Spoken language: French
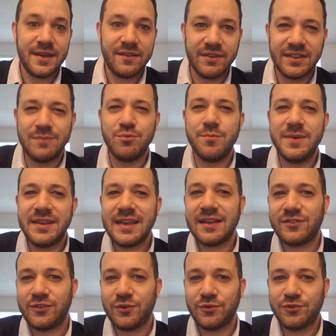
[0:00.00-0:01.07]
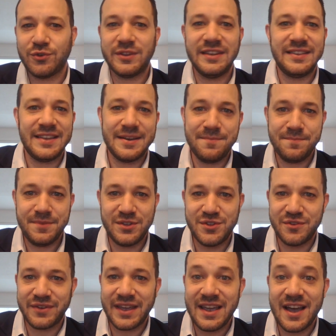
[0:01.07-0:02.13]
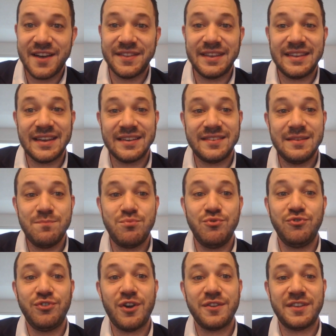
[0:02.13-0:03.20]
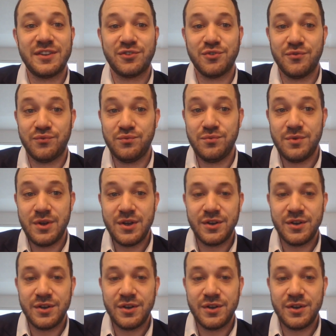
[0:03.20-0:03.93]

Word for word: avec des publications sur des thèmes qui devraient en intéresser plusieurs d'entre vous